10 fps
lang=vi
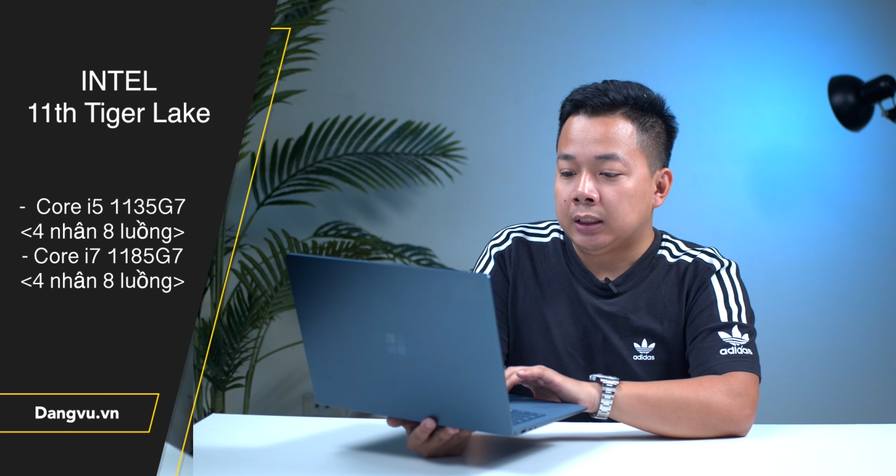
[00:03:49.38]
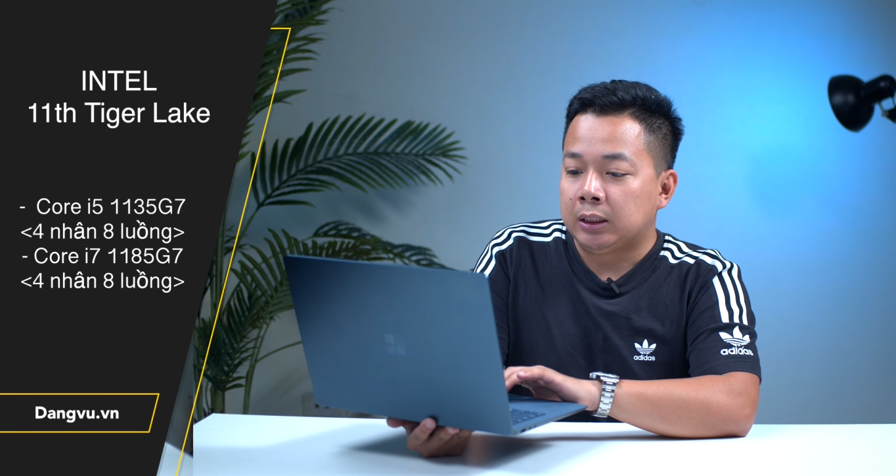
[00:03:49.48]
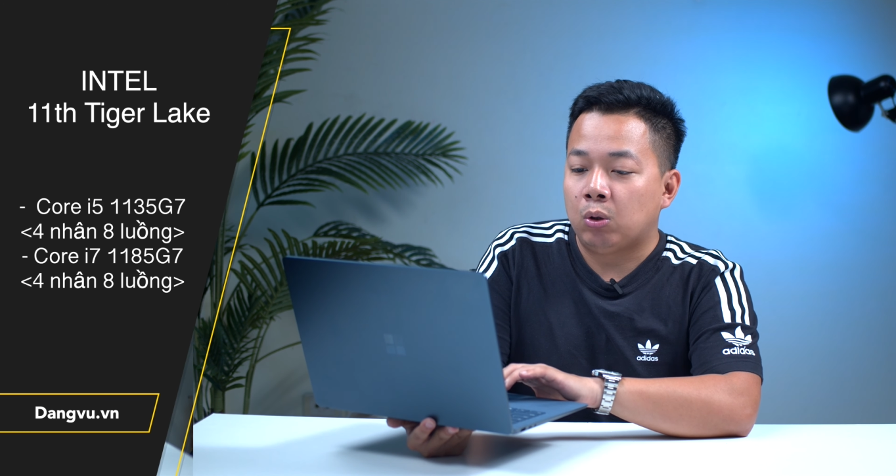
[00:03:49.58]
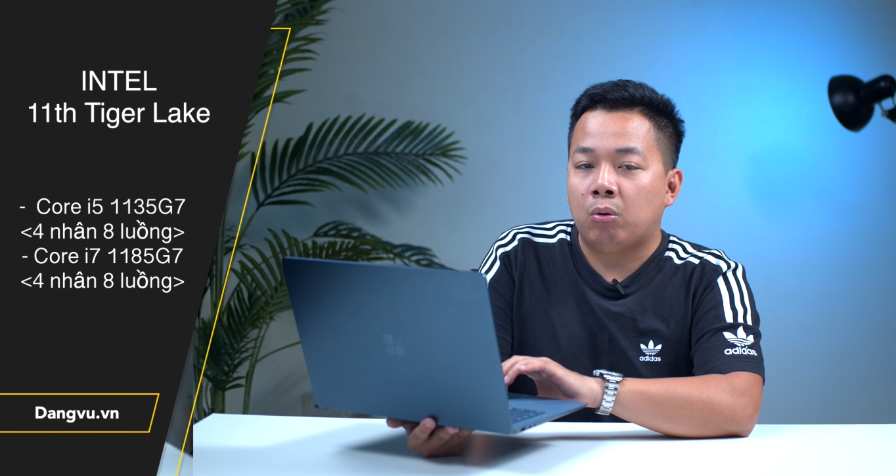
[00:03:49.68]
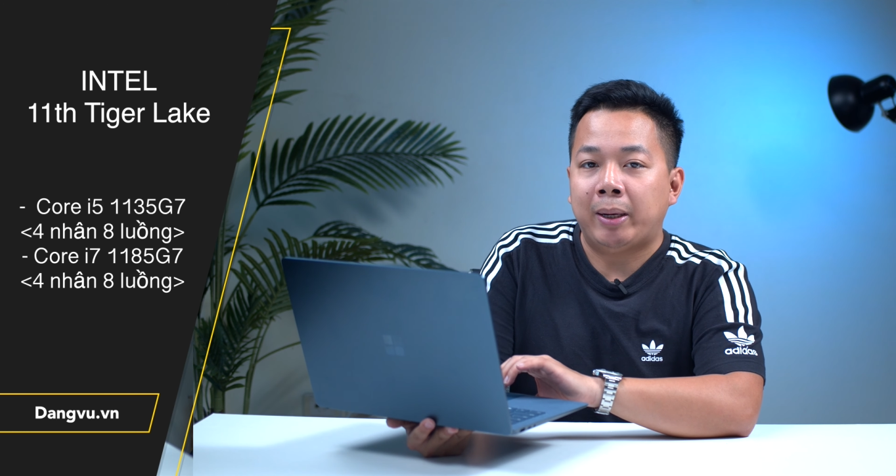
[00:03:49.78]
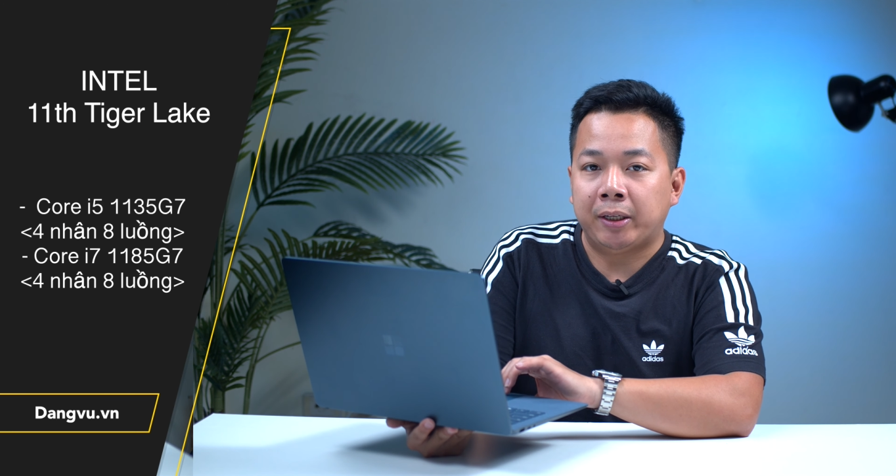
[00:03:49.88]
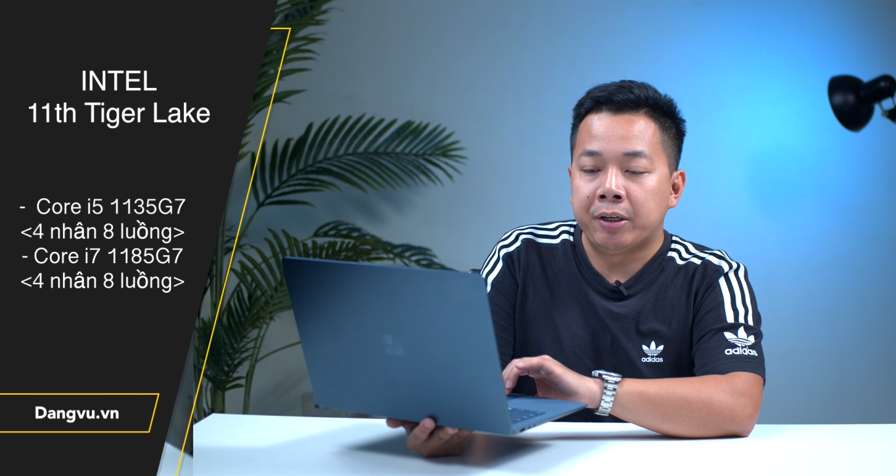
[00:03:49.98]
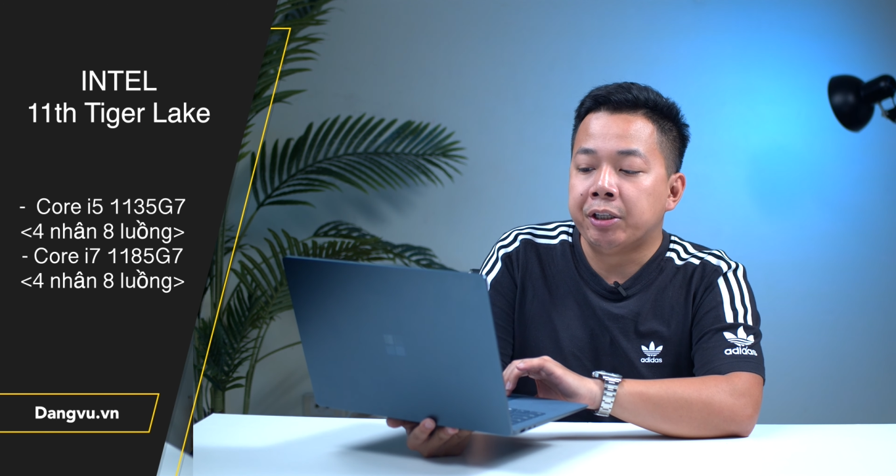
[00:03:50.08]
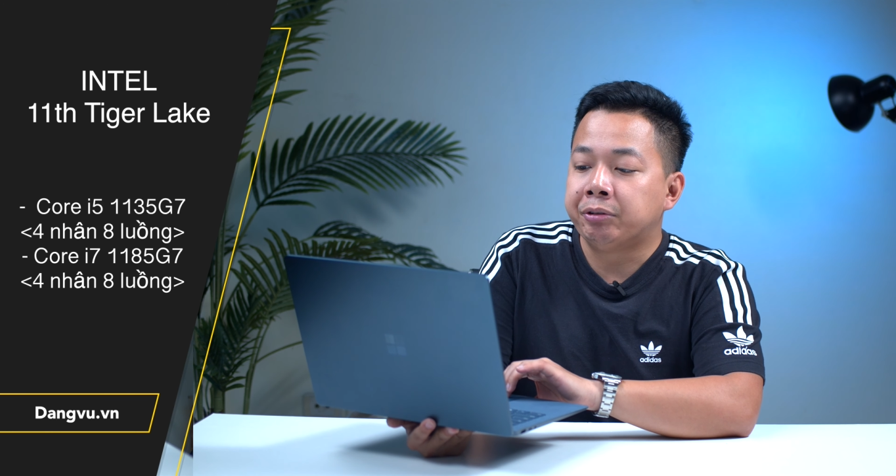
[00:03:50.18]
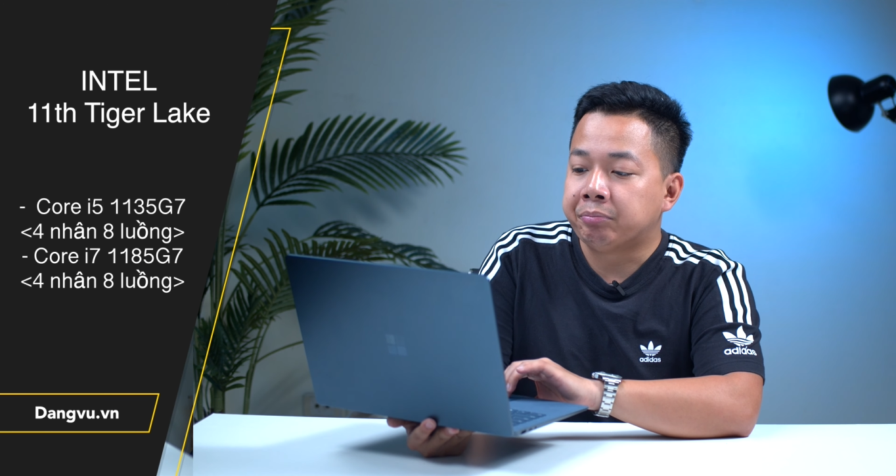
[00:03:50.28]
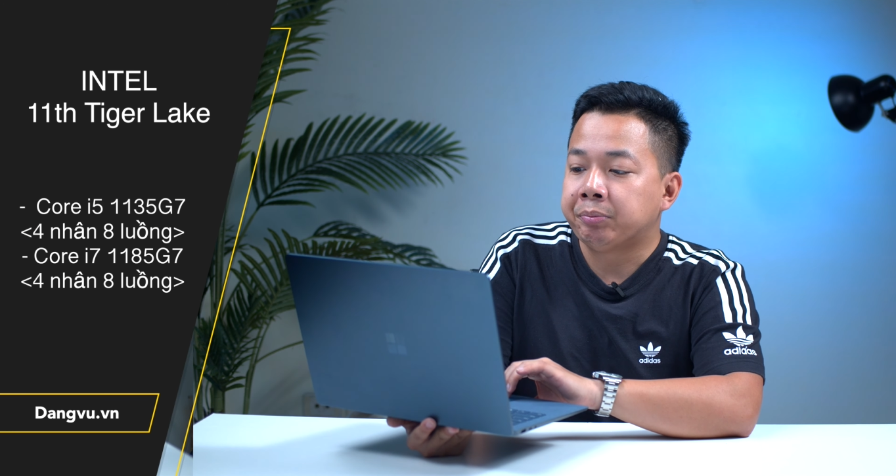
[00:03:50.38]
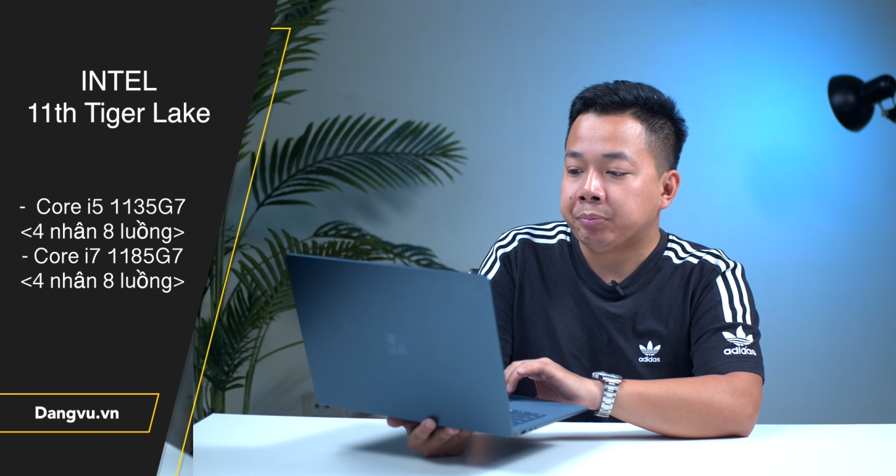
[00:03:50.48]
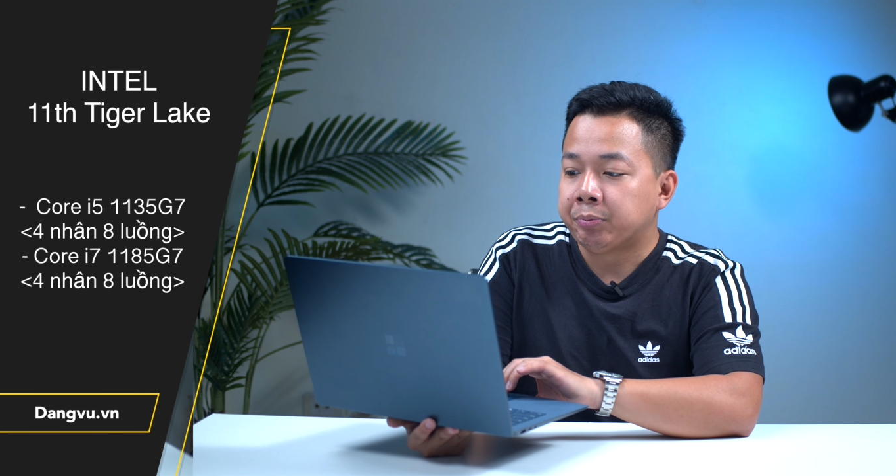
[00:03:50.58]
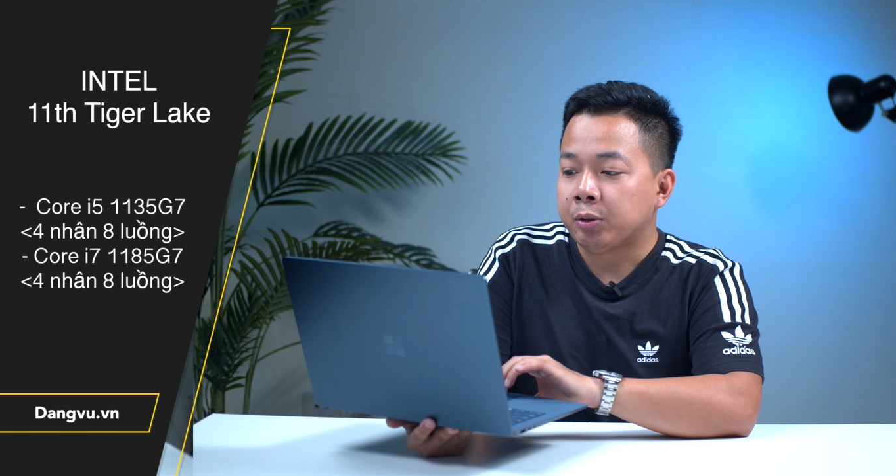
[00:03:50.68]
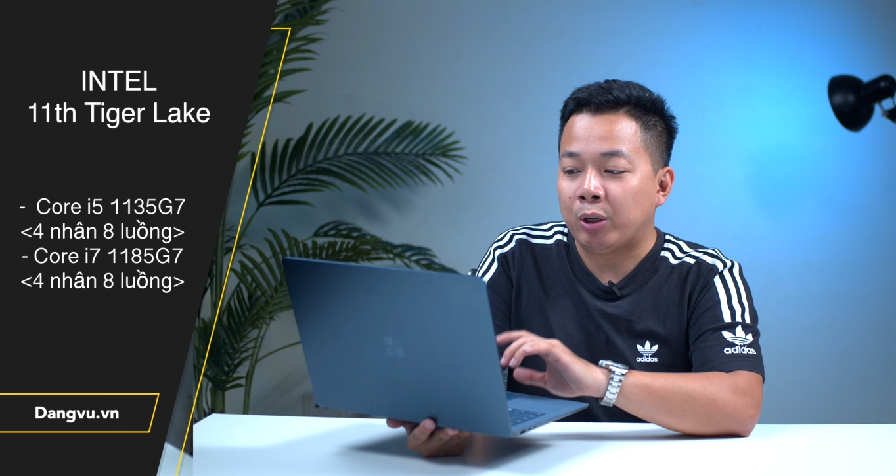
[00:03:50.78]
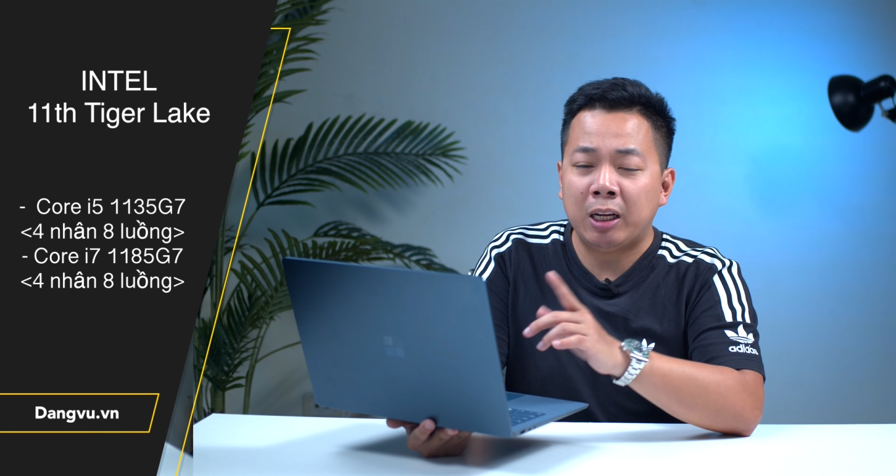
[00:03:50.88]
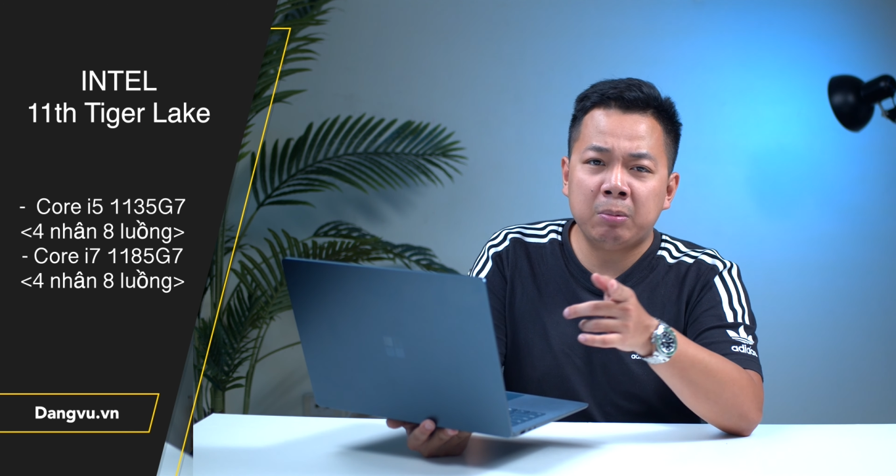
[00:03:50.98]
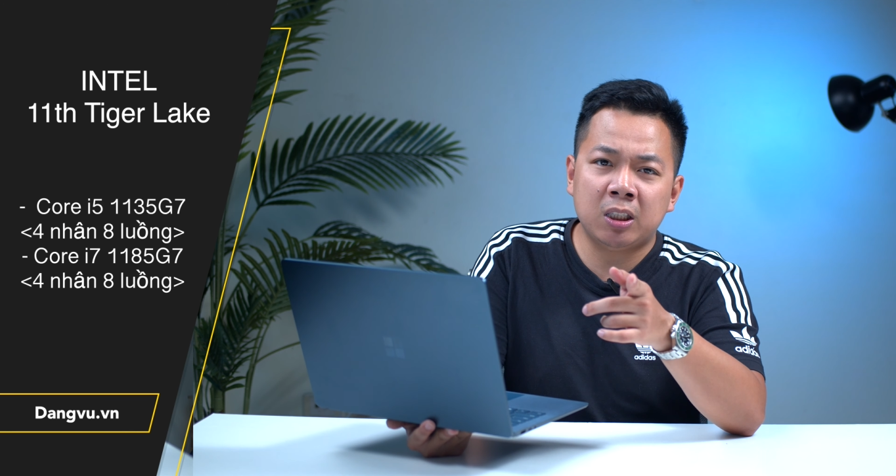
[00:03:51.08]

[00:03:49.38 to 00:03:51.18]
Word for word: nó mạnh hơn còn anh em thì